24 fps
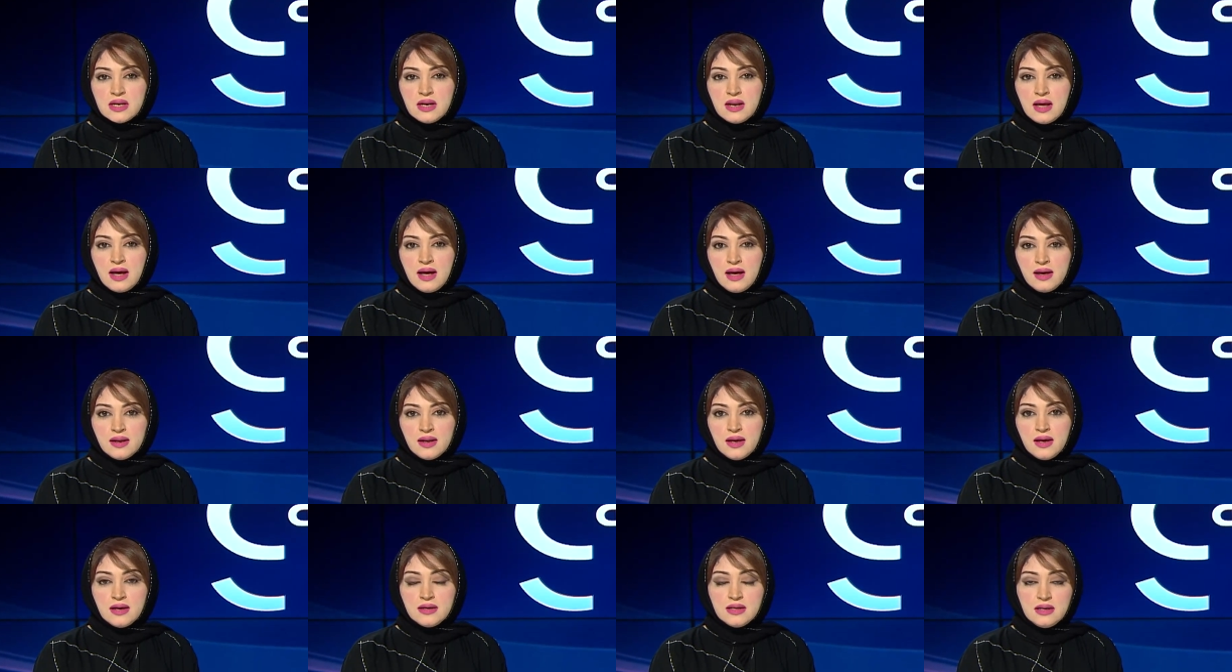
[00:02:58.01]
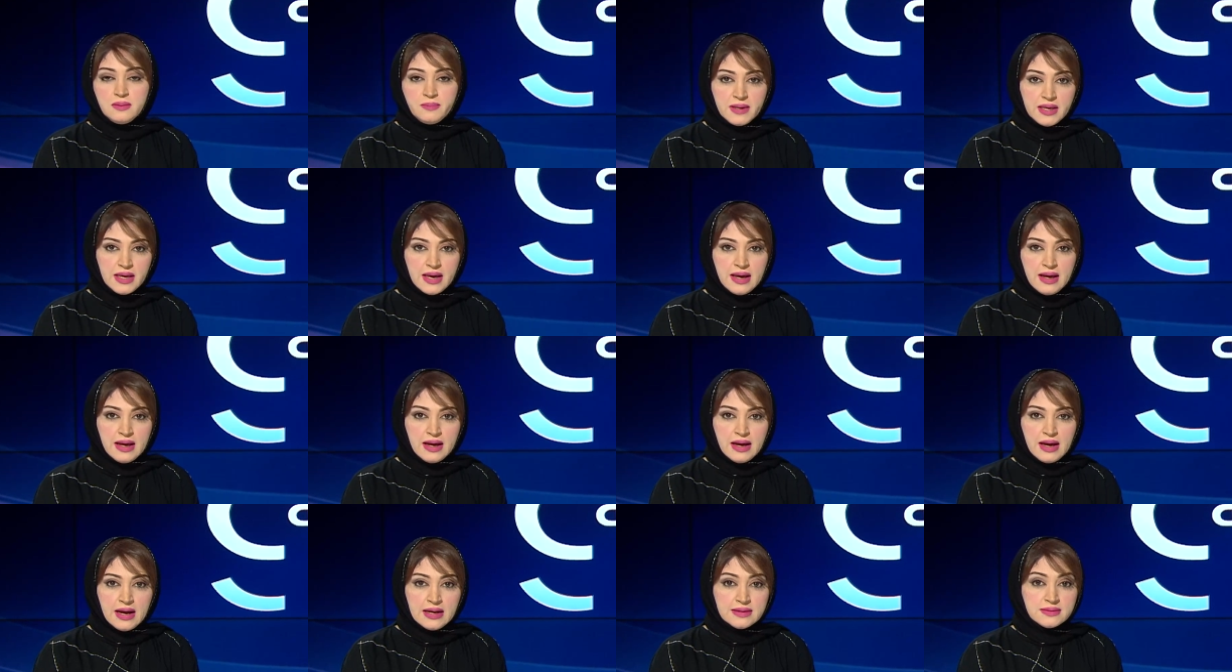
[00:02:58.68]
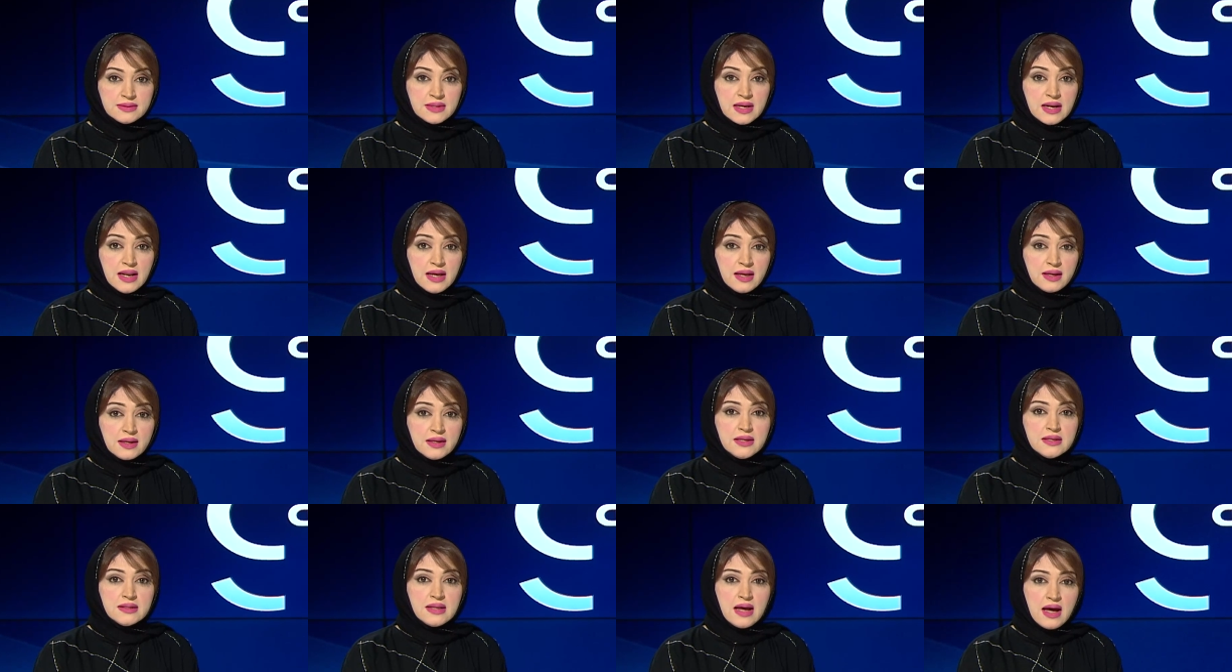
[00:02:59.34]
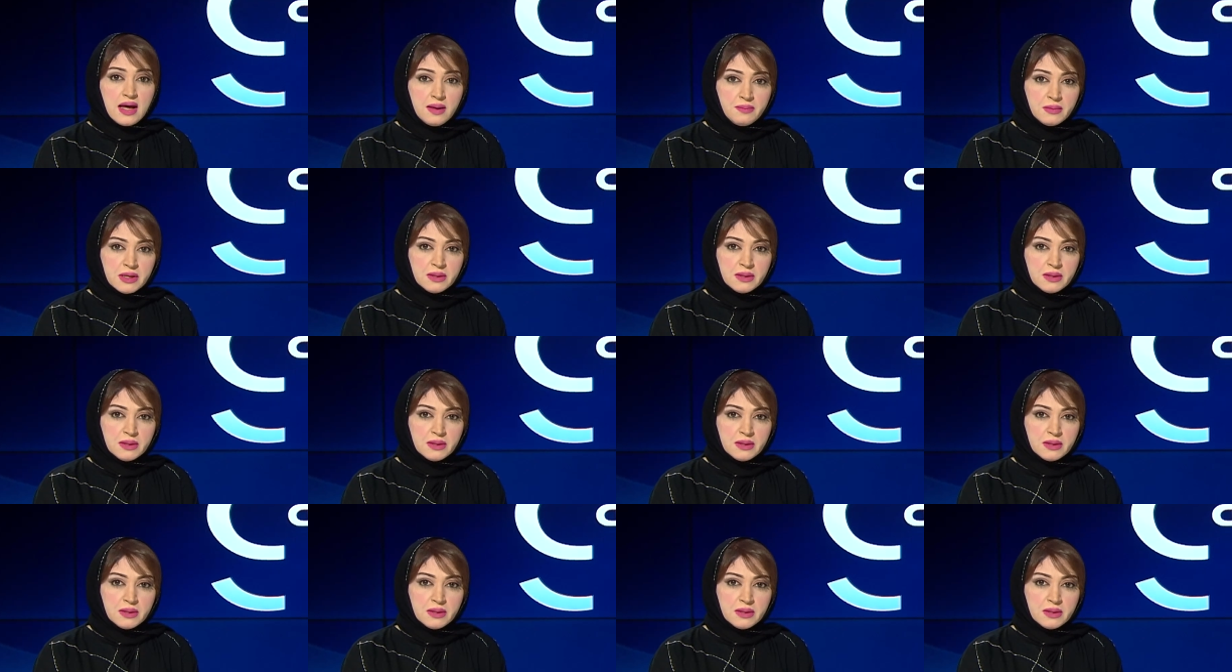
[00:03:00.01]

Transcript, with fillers: الأعلى للبيئة عن تلقي دعم